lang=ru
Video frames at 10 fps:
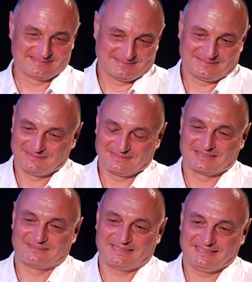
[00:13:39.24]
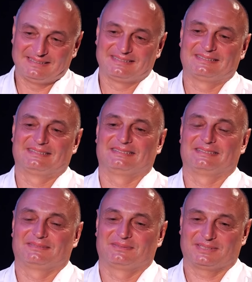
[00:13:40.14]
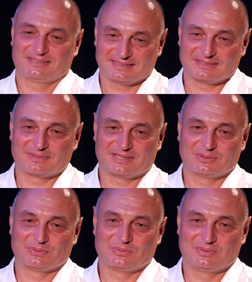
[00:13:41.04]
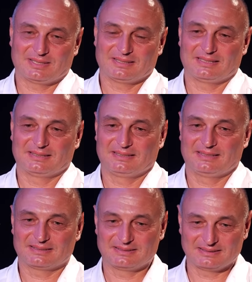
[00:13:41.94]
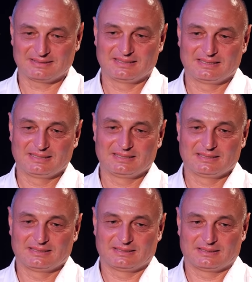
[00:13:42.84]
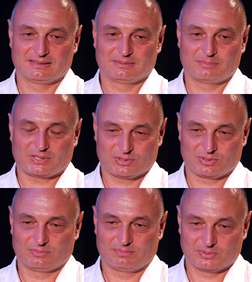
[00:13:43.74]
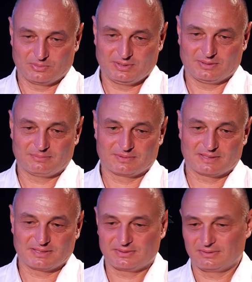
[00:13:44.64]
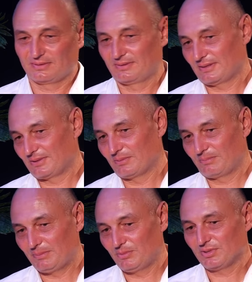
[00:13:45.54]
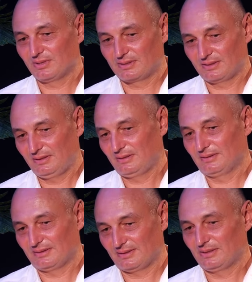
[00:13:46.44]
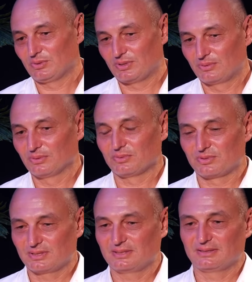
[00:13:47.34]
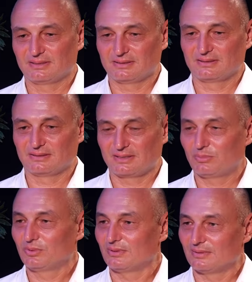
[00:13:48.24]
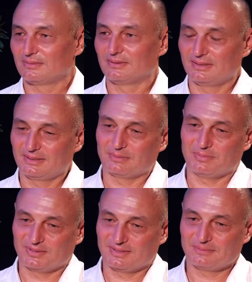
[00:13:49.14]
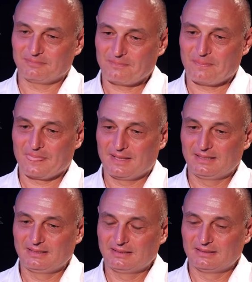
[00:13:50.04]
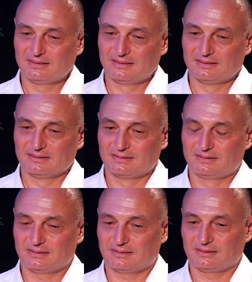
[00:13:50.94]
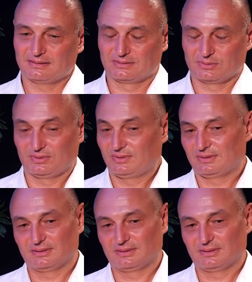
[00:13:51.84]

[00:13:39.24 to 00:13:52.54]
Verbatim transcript: договорились. Э, в 2020 году я на этой яхте э, прошел по Курилам в качестве старшего помощника и на следующий год уже работал на ней капитаном. Да, то есть